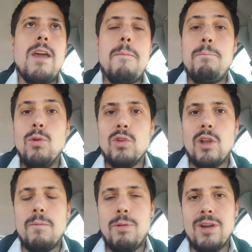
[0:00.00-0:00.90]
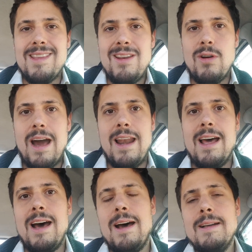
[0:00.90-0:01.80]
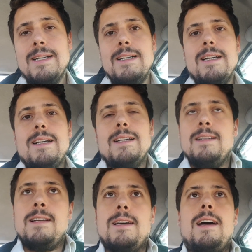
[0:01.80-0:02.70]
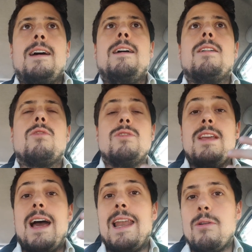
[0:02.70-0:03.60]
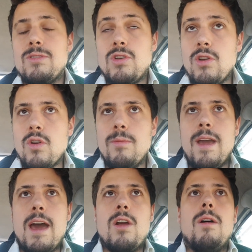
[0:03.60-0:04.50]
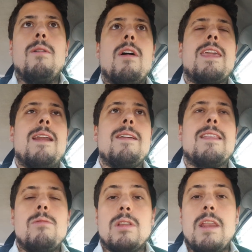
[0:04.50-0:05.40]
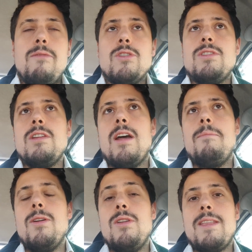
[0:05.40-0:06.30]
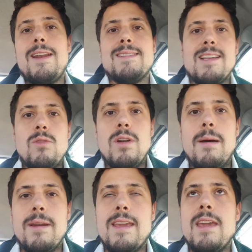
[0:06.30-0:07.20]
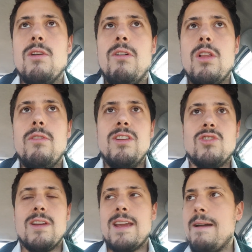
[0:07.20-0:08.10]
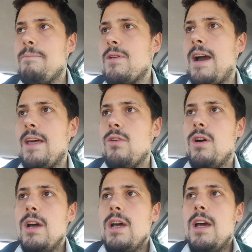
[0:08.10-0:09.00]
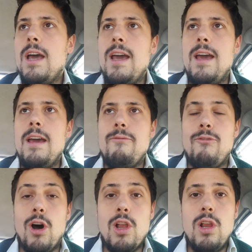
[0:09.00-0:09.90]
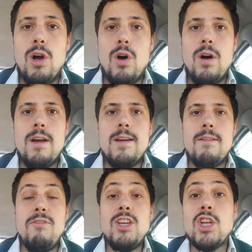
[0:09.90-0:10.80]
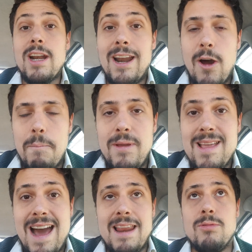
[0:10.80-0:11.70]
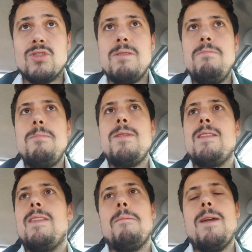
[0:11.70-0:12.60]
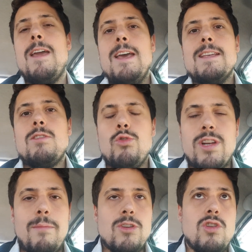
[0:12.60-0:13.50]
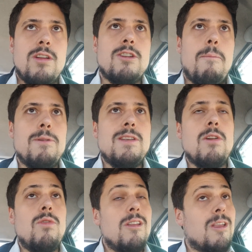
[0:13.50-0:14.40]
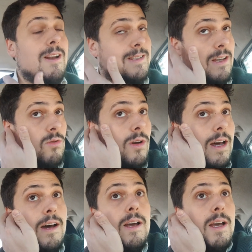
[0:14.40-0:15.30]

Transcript: e puntano un pochettino alla eh, così alla questione europea, no? Chiaramente molti tifosi dicono a me non interessa nulla perché io voglio vincere in campionato, eh, voglio eh, vincere la Coppa Italia possibilmente, a me se usciamo a girare Champions League non interessa nulla.